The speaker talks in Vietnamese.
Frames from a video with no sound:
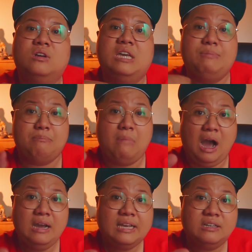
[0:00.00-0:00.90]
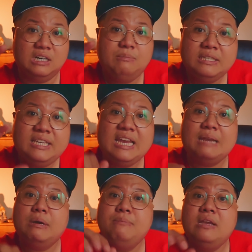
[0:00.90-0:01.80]
khi mà mở cái cửa bên kia
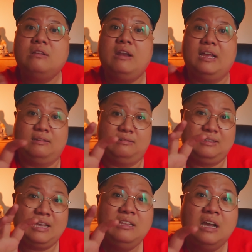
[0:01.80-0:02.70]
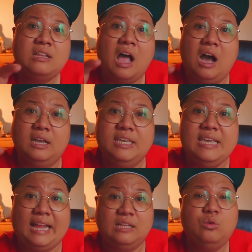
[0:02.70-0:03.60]
ra mới biết đó là cái nơi thờ di
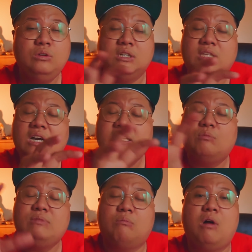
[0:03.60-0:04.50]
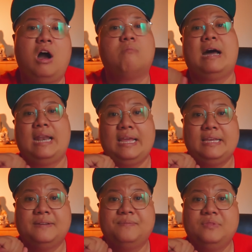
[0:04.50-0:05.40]
ảnh của người thân trong dòng họ bà này
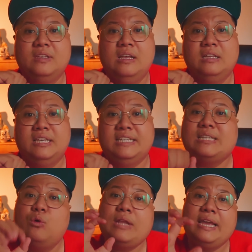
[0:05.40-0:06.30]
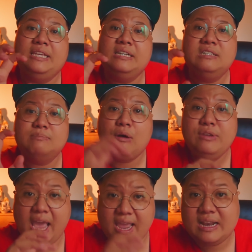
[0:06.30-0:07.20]
thì sau này những người bảo
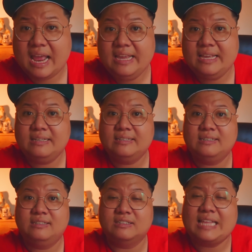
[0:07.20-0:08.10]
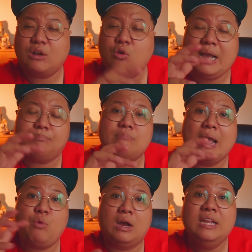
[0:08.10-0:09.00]
vệ ở đây á người ta có gặp
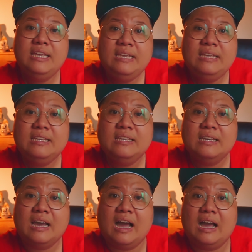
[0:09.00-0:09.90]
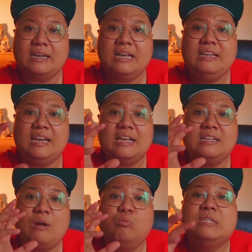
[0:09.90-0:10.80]
ban quản lý à, cái này là cái
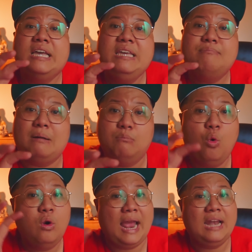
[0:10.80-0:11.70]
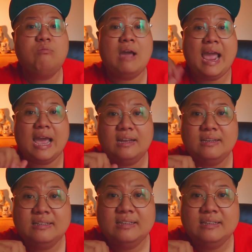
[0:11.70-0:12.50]
công ty mà mua lại lốc A đó